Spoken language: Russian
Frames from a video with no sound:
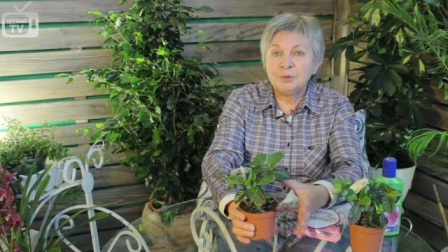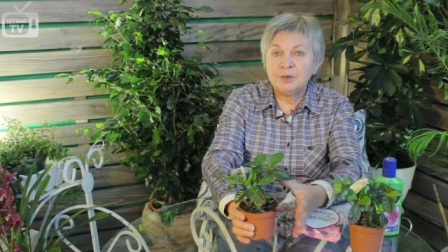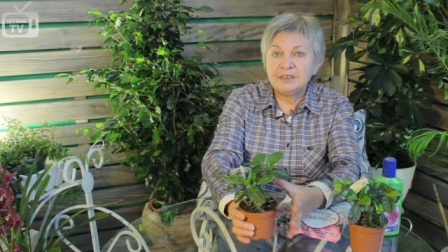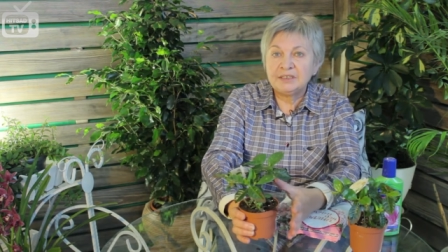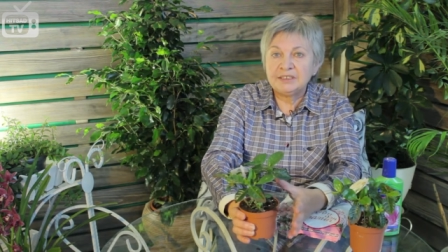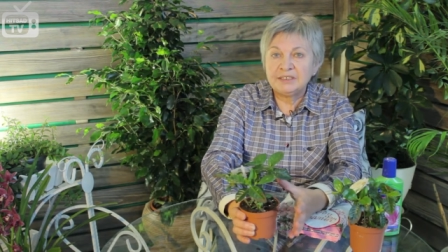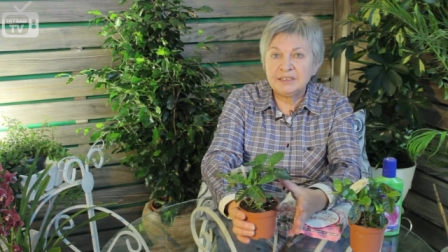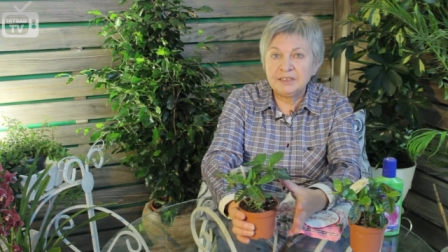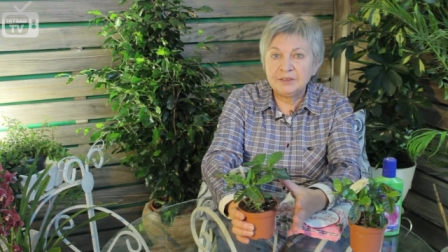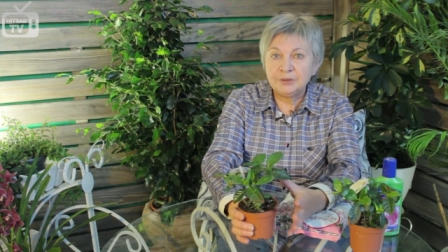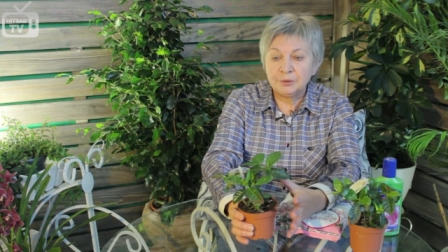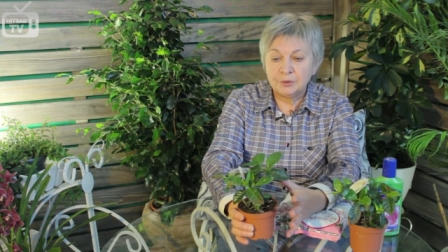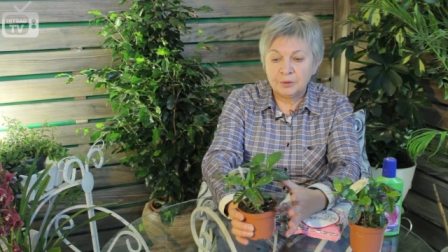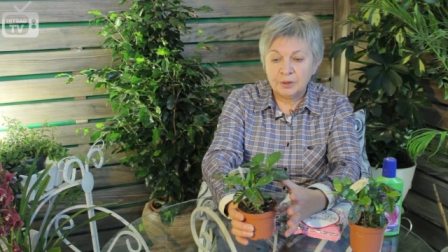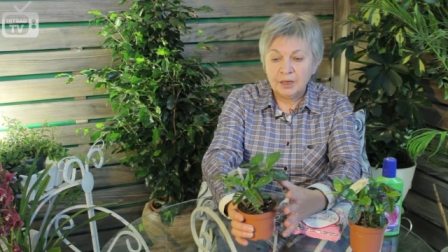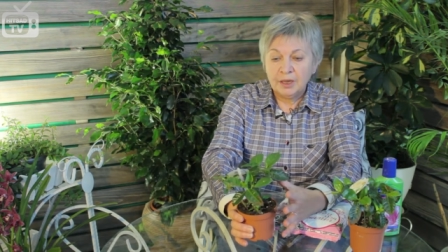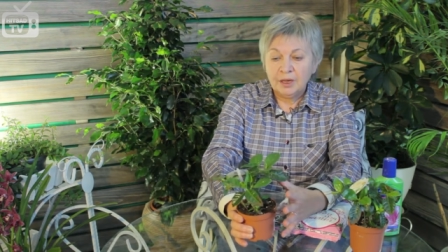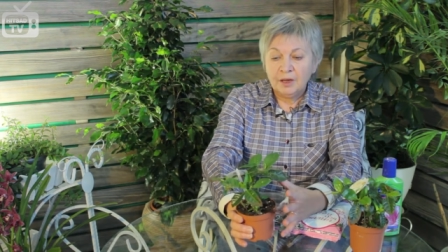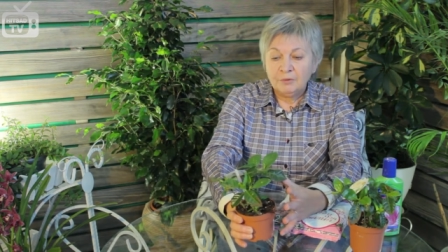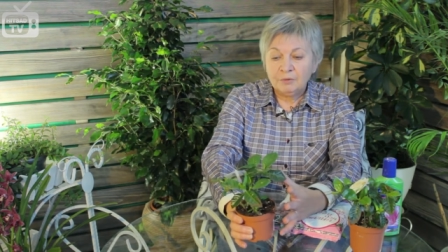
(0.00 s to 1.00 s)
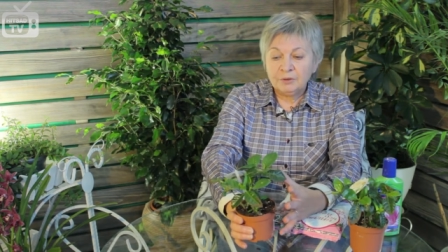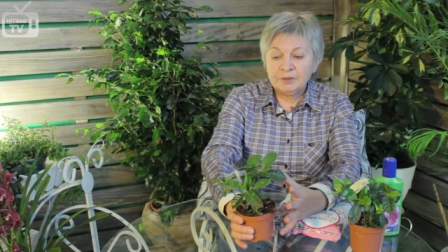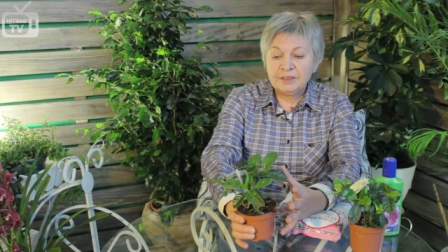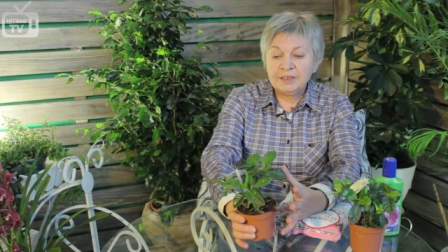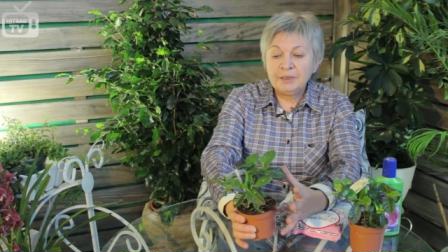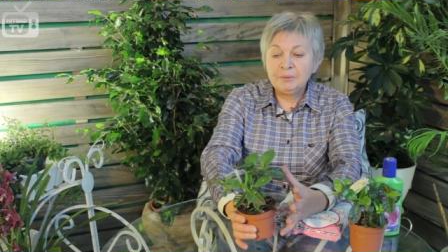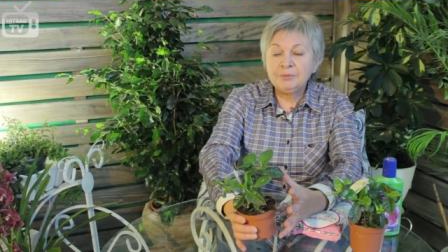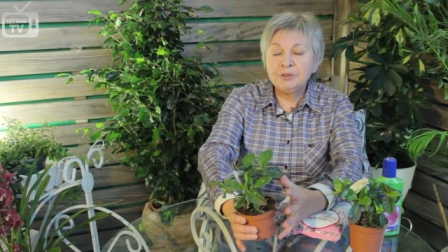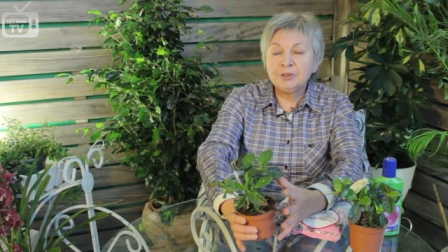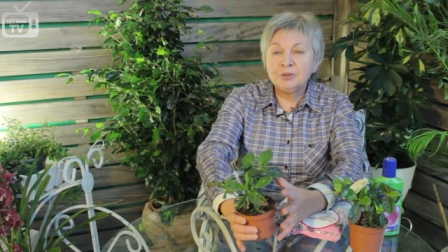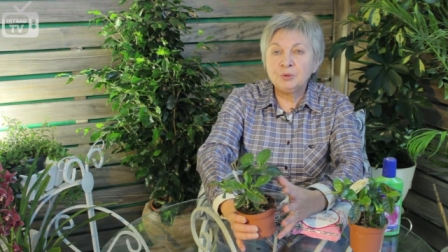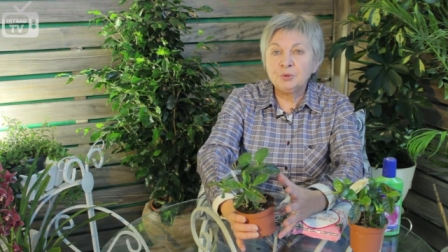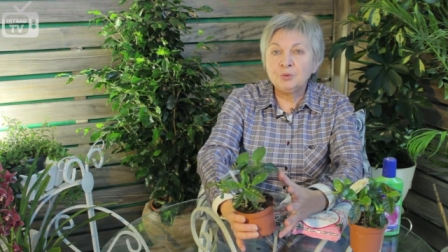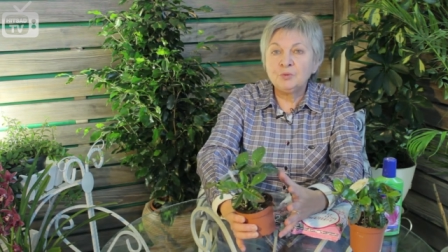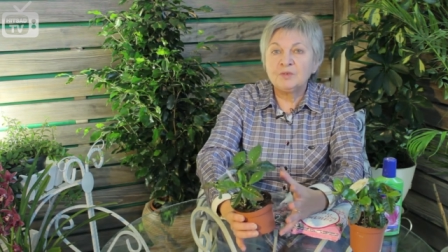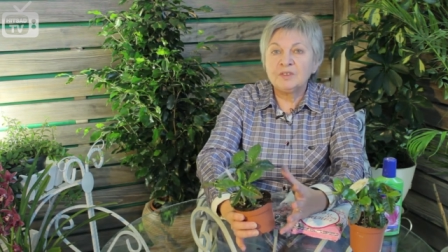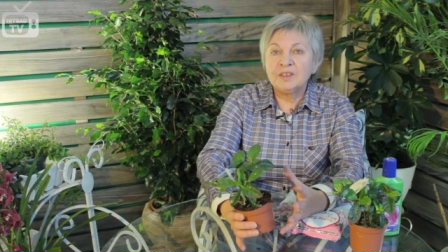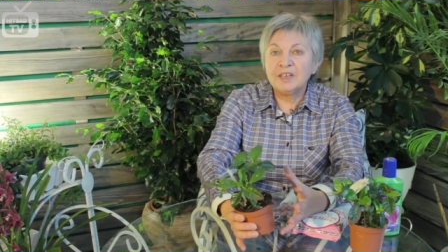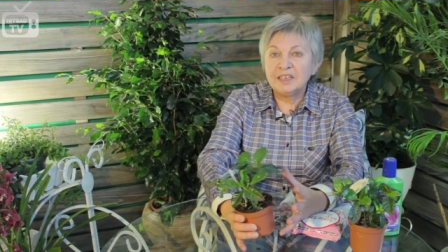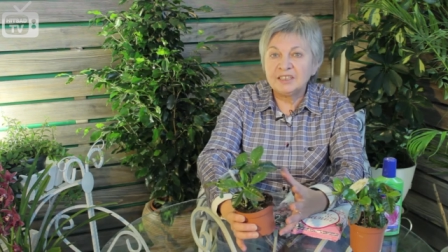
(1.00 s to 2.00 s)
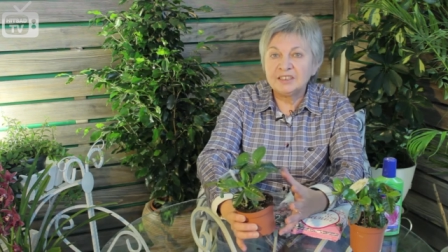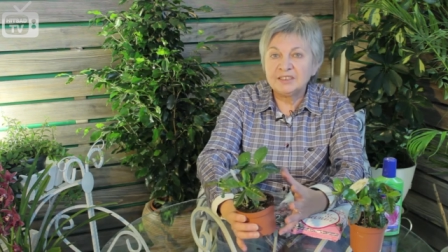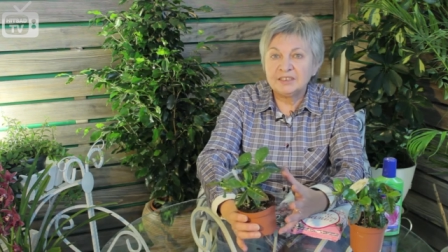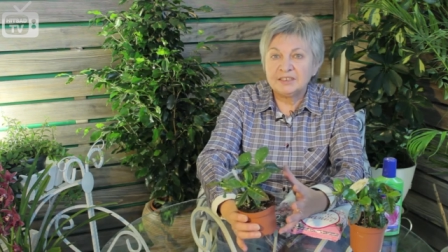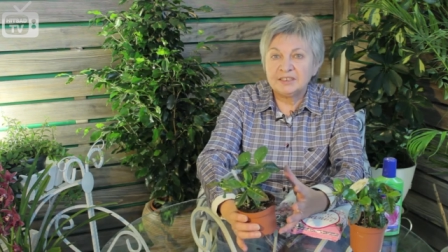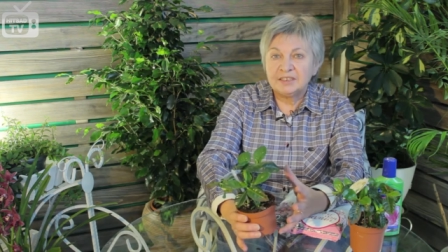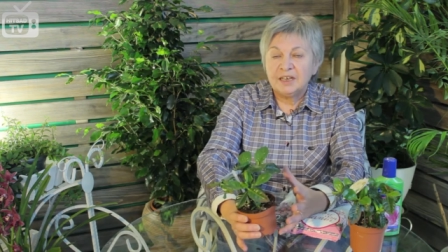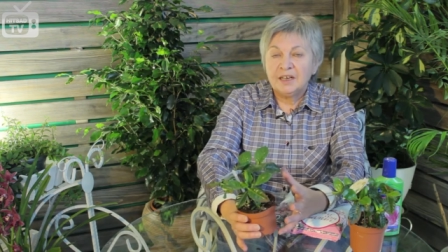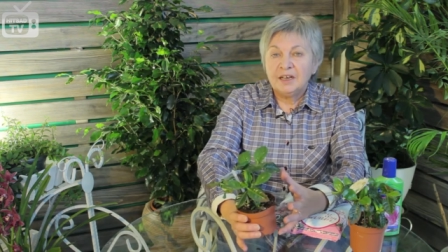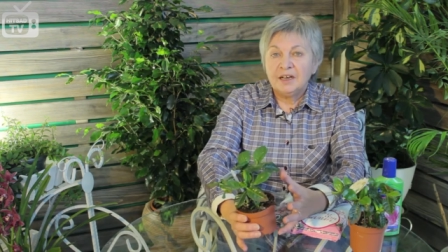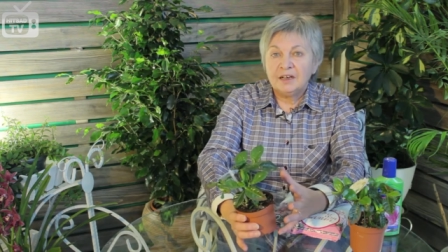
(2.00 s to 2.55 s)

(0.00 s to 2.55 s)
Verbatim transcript: растению вот именно ту влажность,